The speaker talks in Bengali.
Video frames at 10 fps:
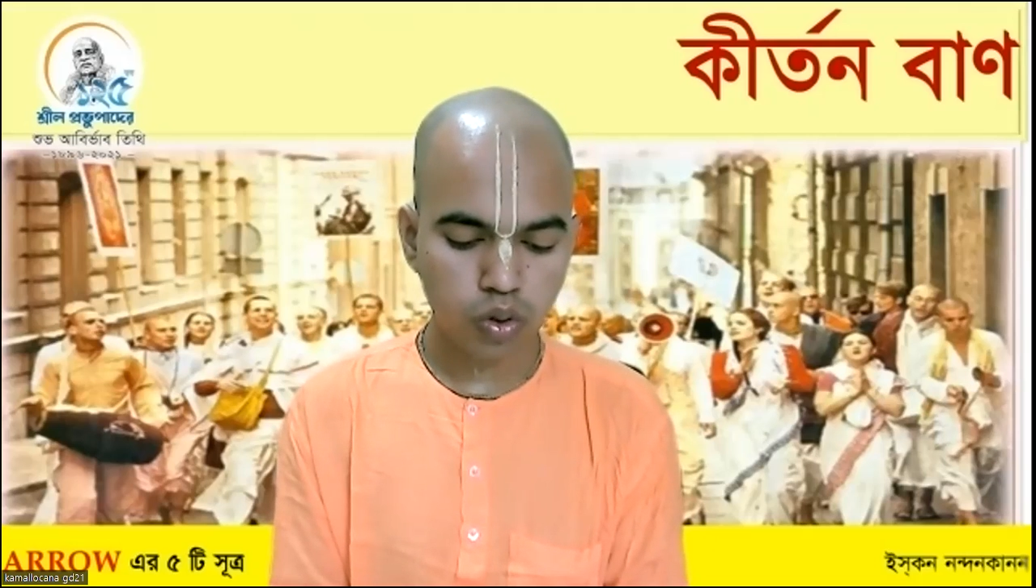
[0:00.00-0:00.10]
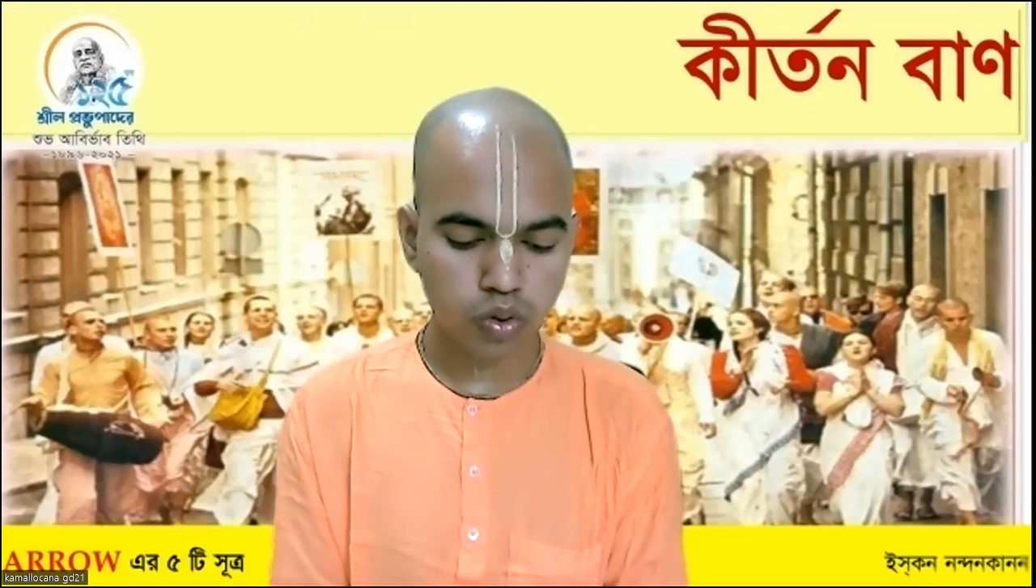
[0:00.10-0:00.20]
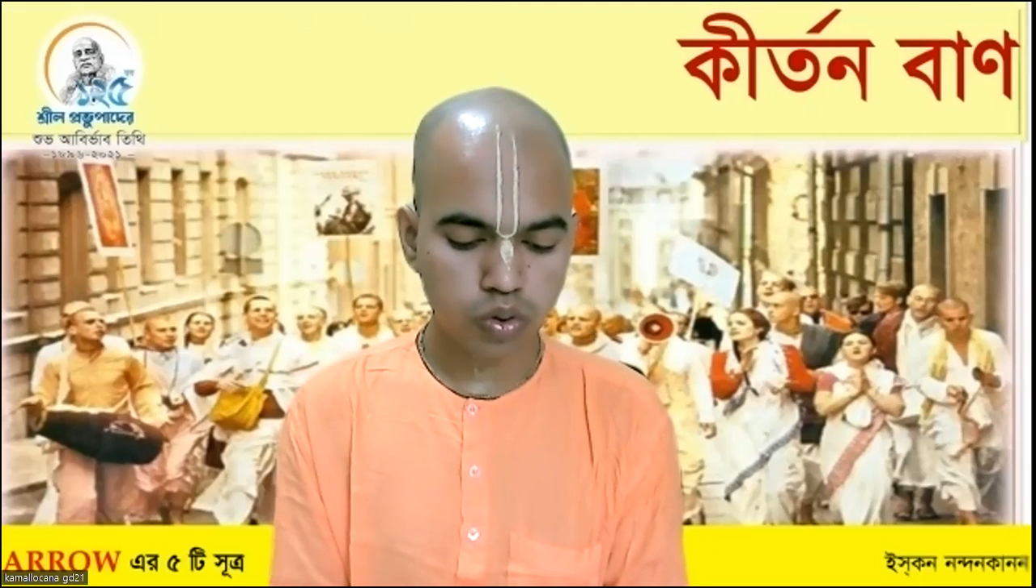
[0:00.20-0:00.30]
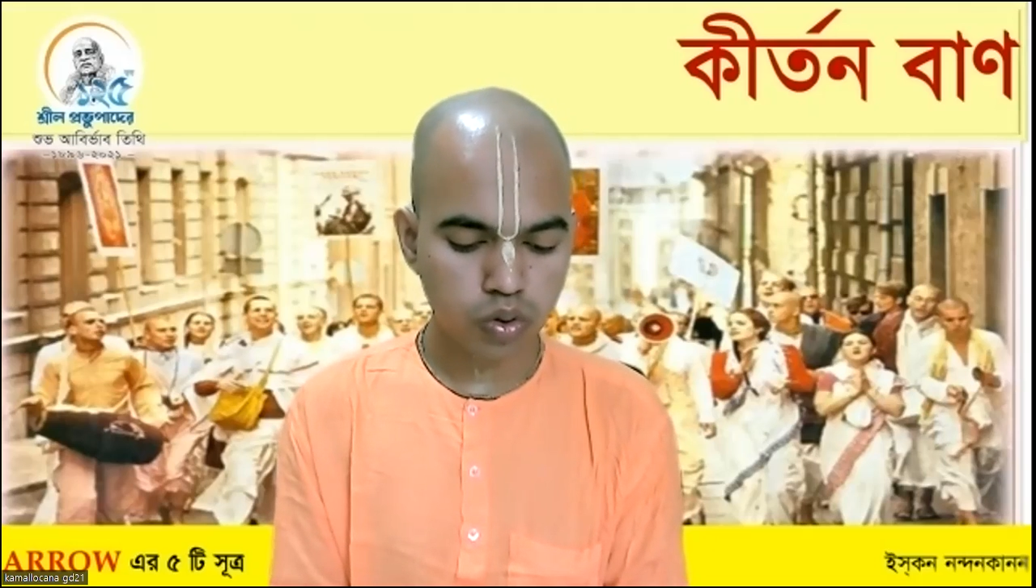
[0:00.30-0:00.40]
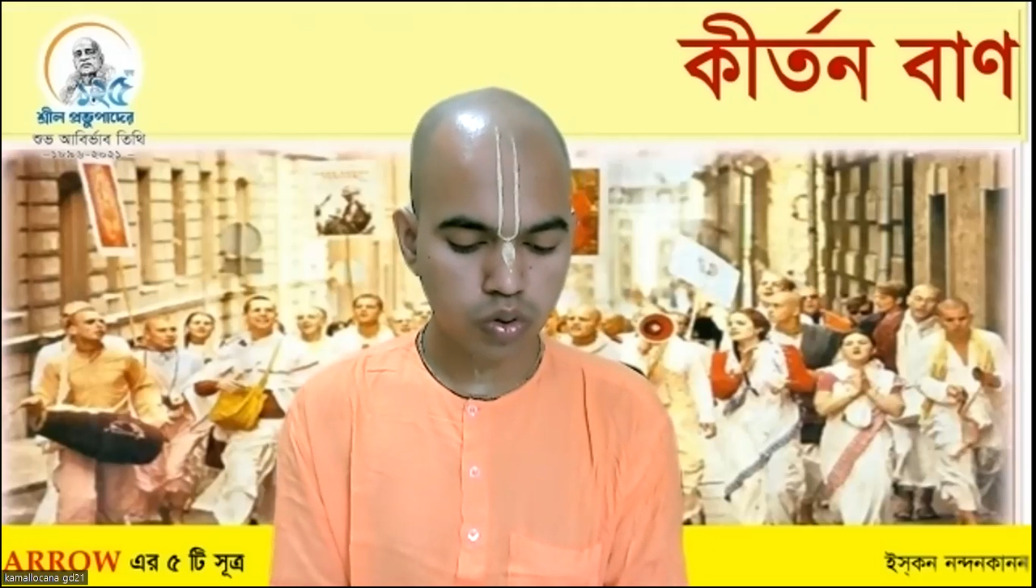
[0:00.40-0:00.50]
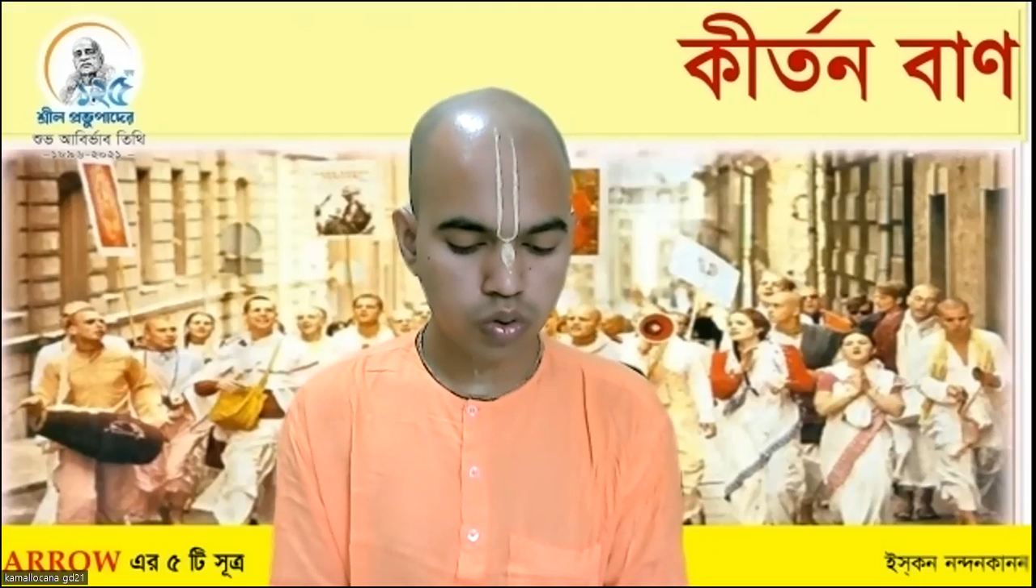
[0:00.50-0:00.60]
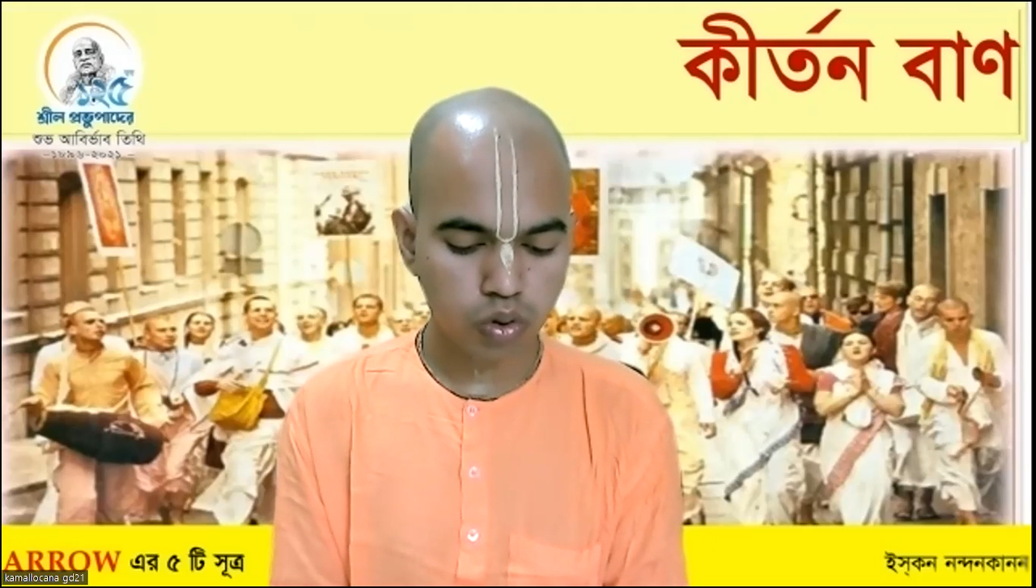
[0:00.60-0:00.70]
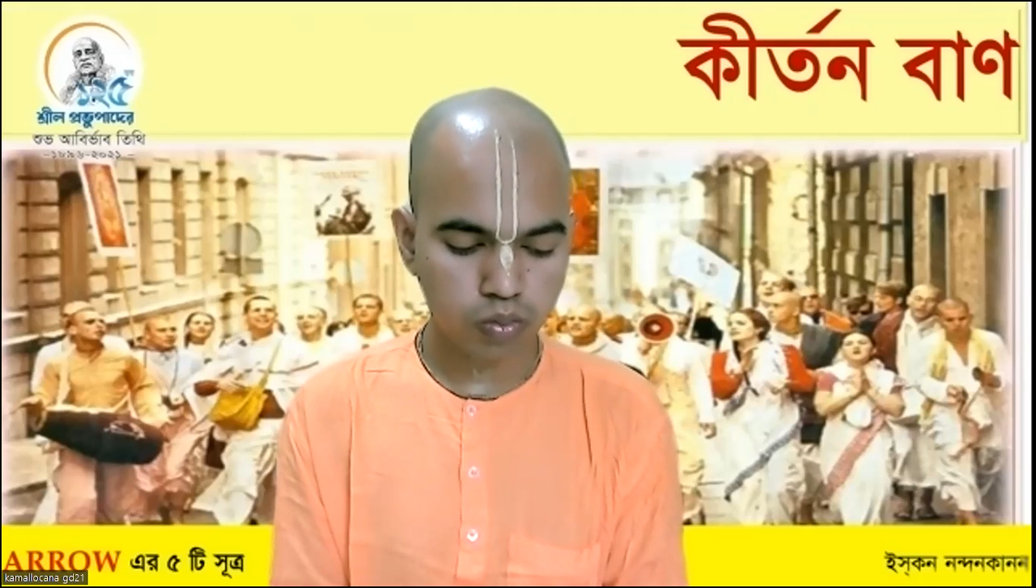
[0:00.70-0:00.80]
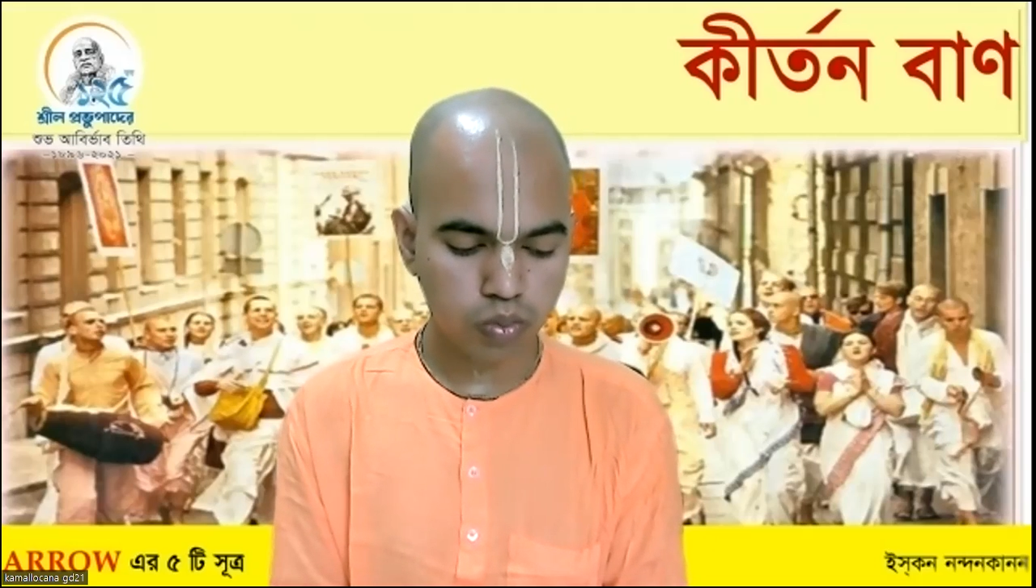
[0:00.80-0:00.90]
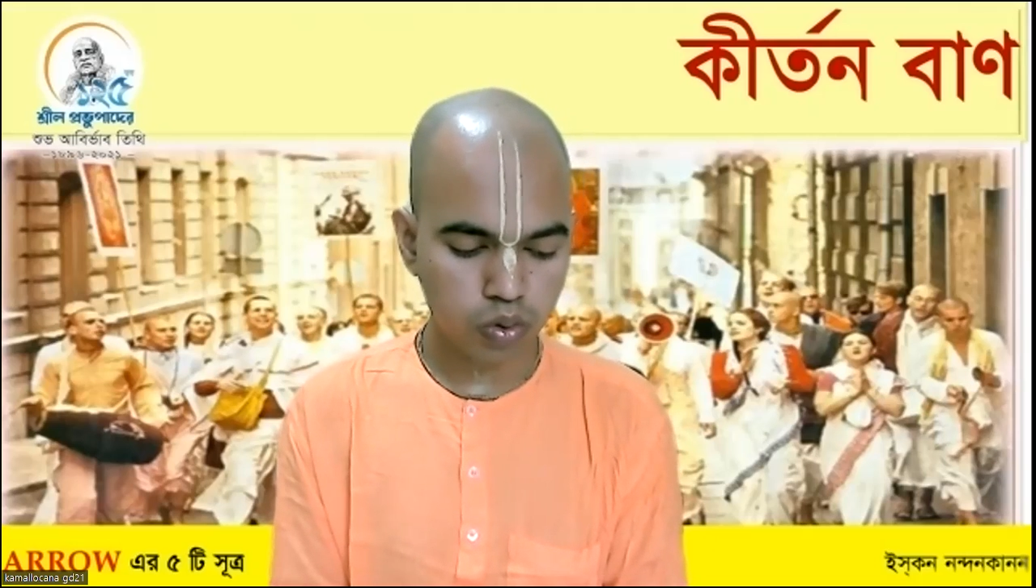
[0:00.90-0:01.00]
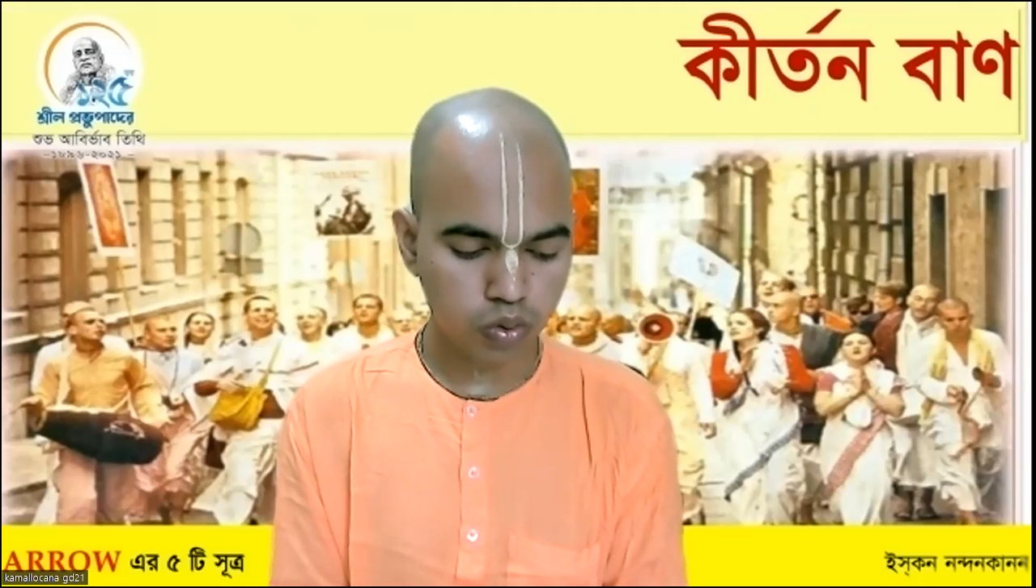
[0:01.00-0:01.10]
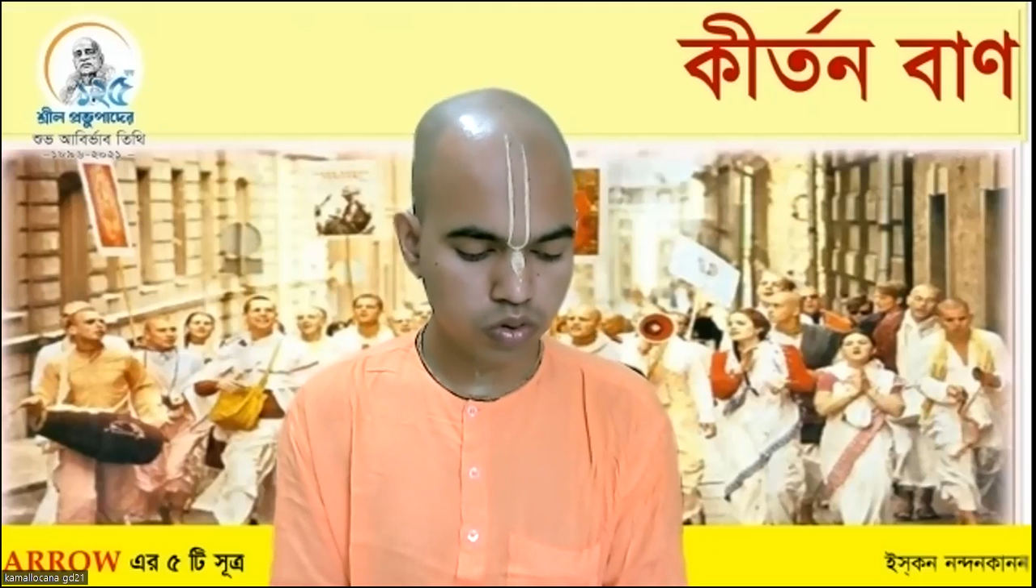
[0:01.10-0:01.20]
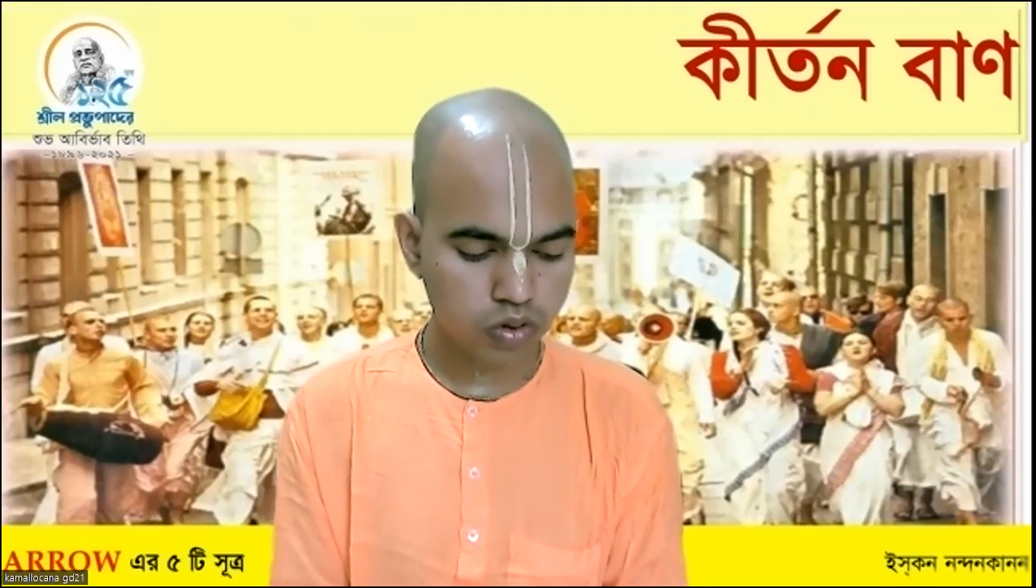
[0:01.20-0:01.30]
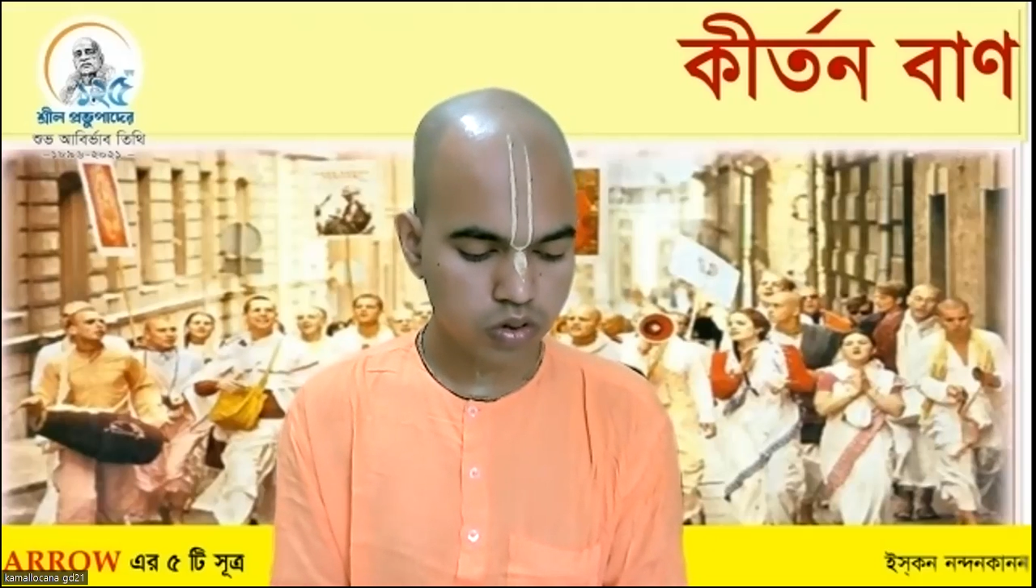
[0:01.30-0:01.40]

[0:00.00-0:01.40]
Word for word: অত্যন্ত অদ্ভুত